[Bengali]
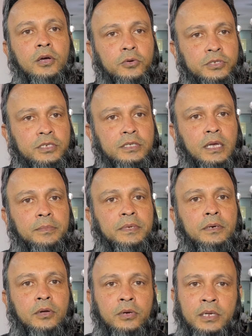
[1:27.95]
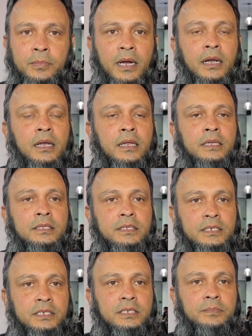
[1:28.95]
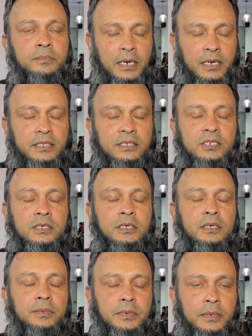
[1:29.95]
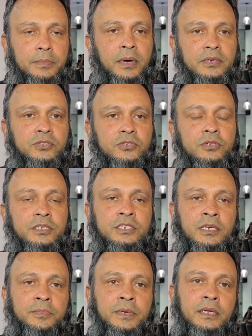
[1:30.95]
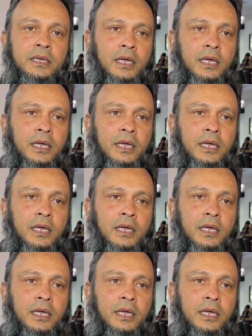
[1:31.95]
উইচ ইজ আমি অনলি বাংলাদেশি বাংলাদেশি পার্সন হিসেবে